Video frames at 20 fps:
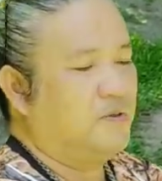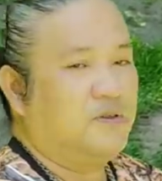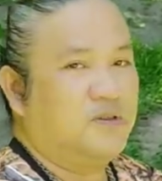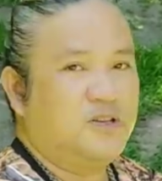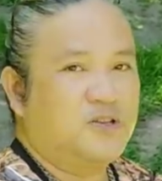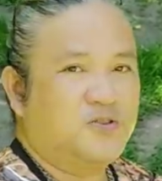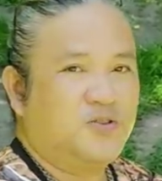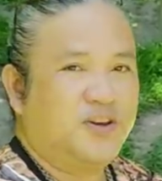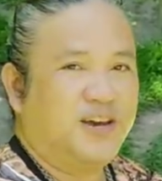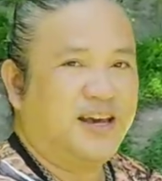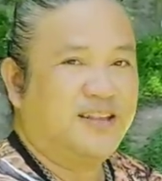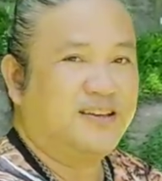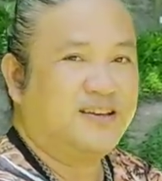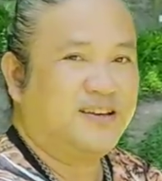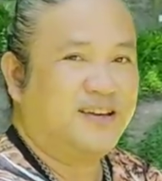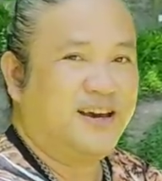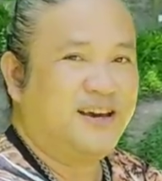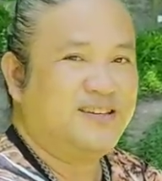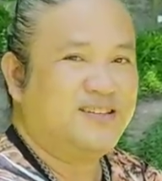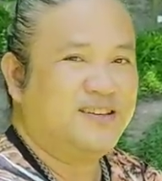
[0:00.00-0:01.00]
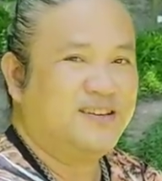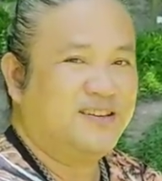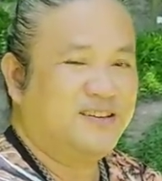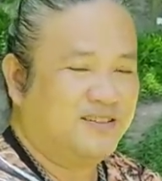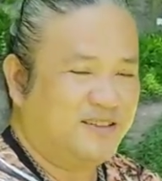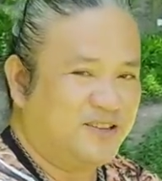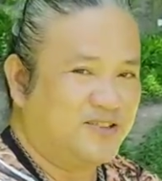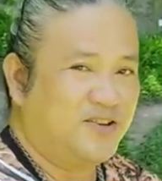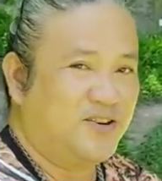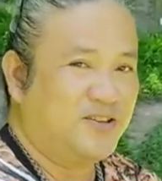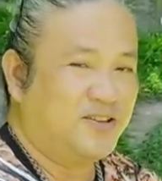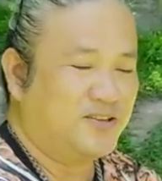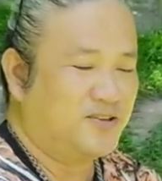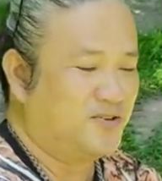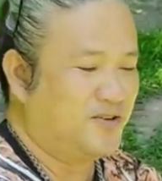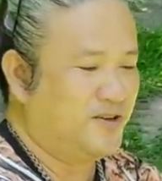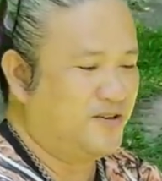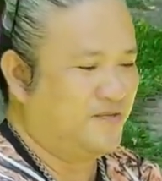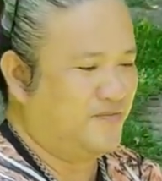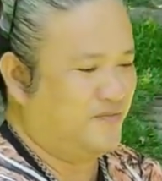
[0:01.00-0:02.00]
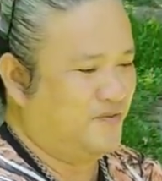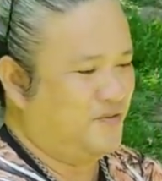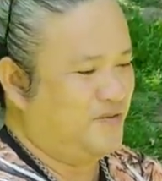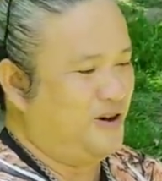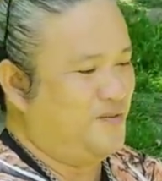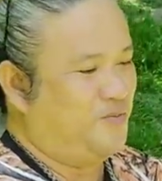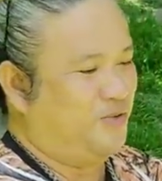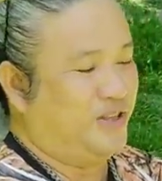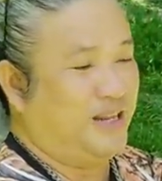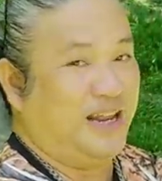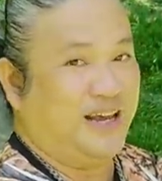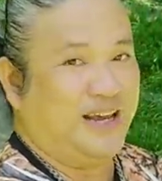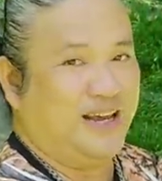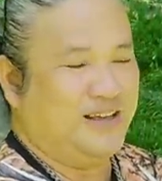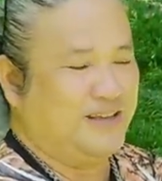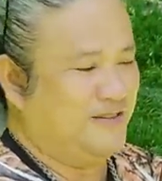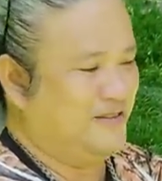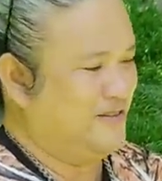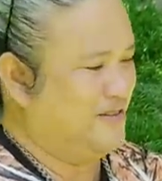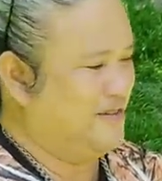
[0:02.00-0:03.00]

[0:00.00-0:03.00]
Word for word: tisoy guys tisoy tisoy gwapo talaga